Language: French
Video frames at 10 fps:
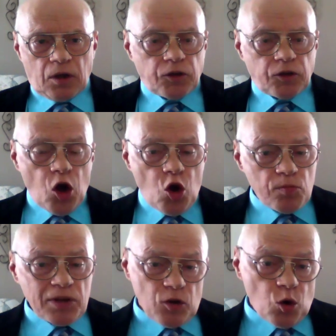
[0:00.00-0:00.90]
De 1
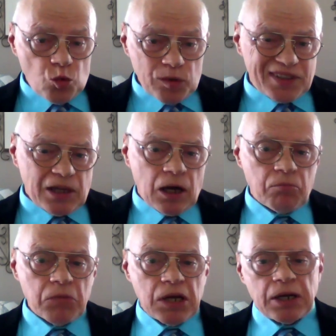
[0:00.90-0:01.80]

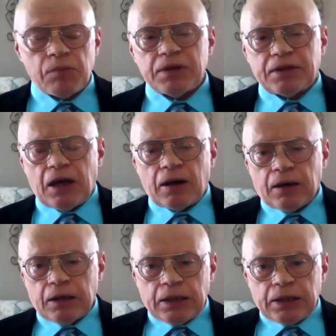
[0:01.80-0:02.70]
800 000 habitants
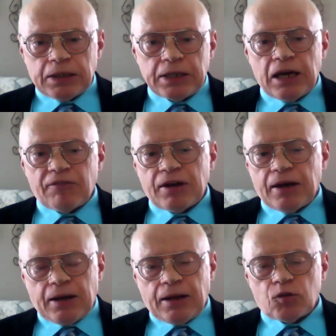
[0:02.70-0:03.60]
qu'il y avait
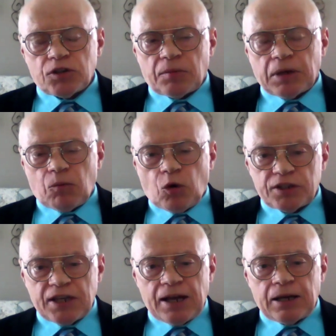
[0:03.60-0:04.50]
à la Deuxième Guerre
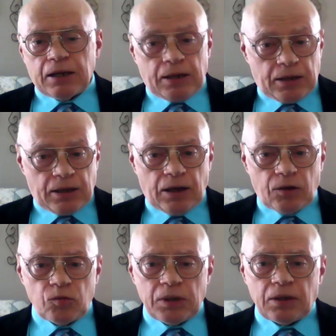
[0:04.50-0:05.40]
mondiale, en,
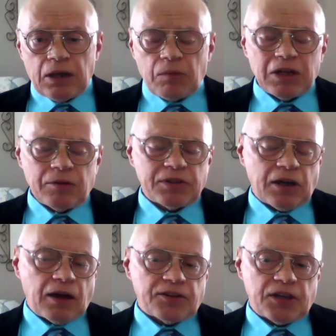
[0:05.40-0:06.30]

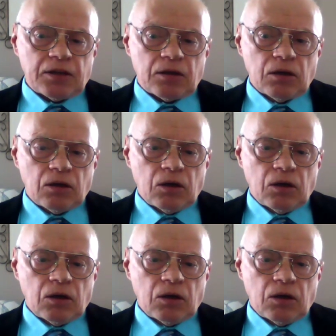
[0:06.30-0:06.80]
1945,